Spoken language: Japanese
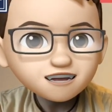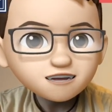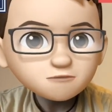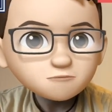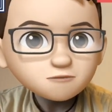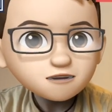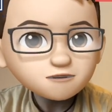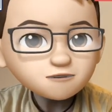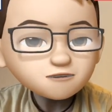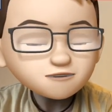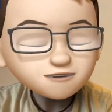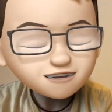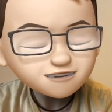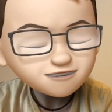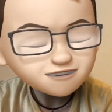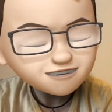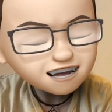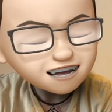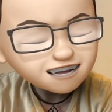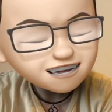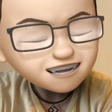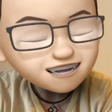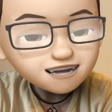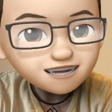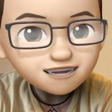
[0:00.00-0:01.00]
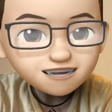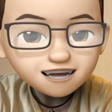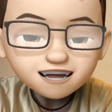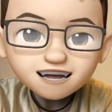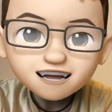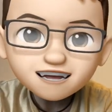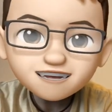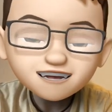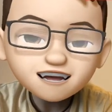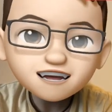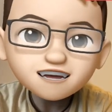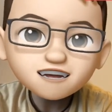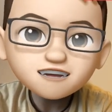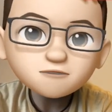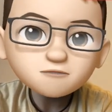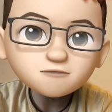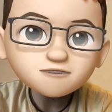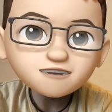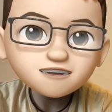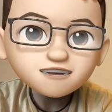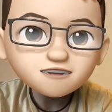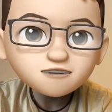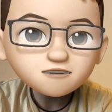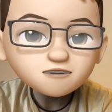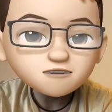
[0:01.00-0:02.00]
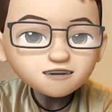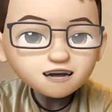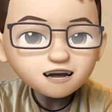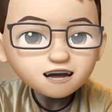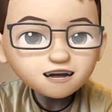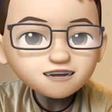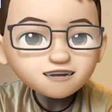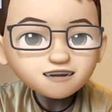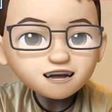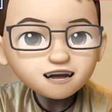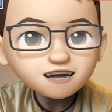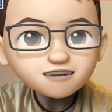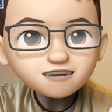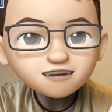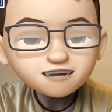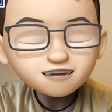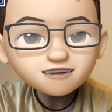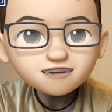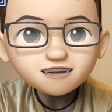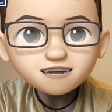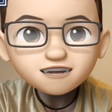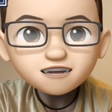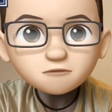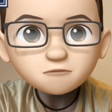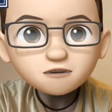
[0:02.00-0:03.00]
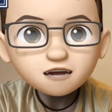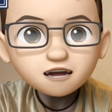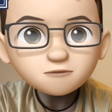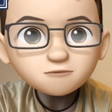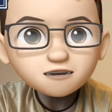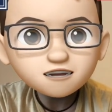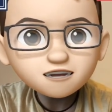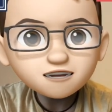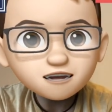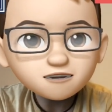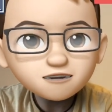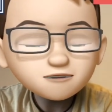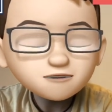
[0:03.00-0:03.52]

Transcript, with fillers: これぐらいしかないかなと思ってちょっと第3位に入れさせてもらいました。